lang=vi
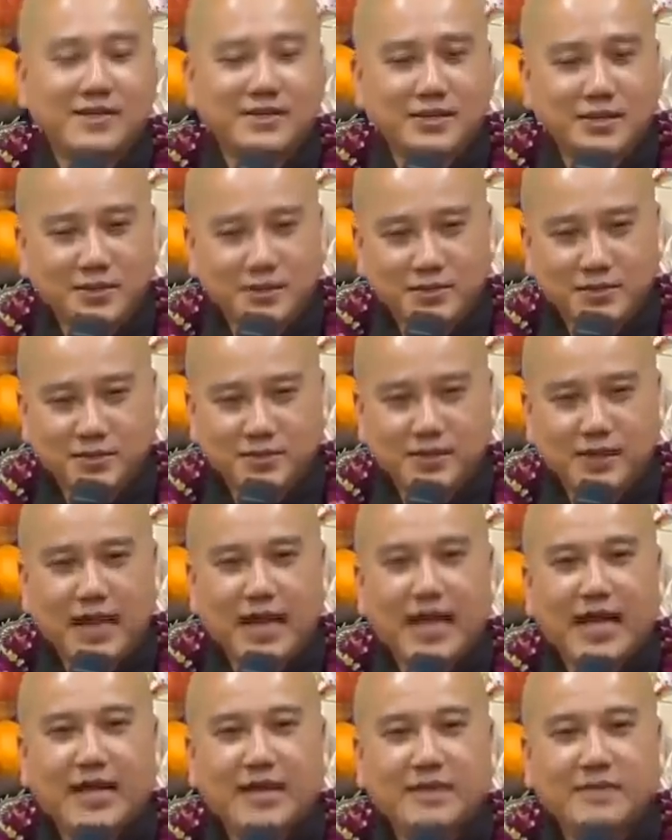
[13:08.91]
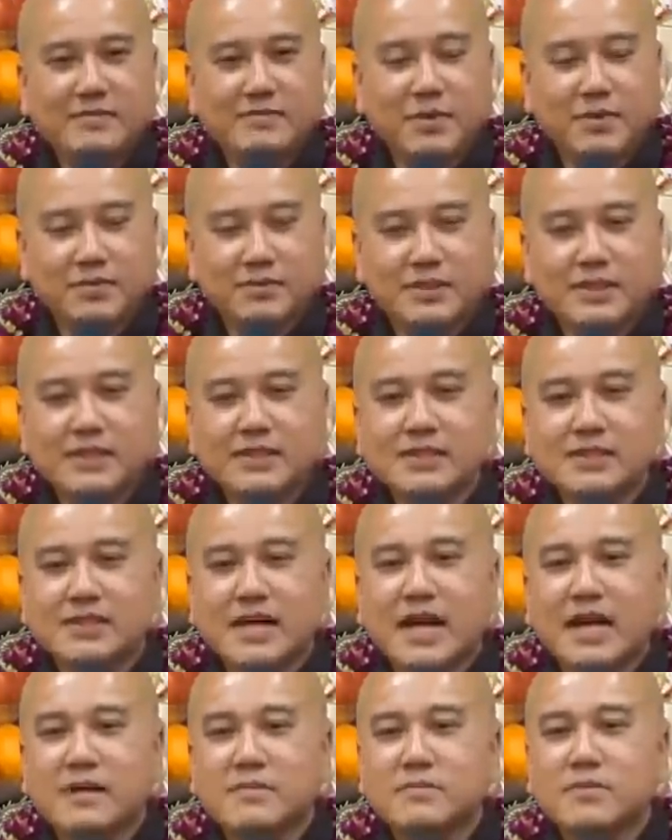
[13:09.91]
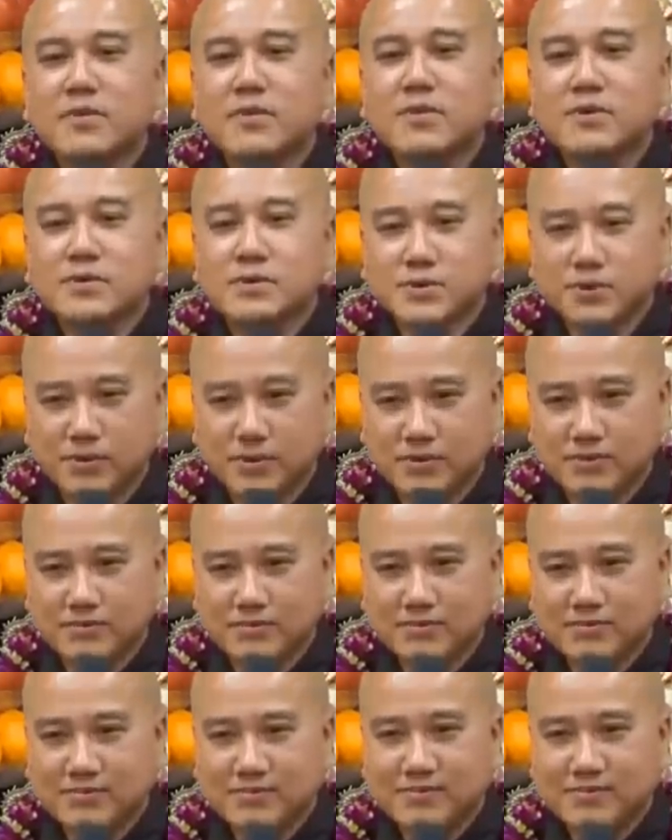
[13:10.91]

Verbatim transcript: Chiều nay một tiếng săn buông xuống,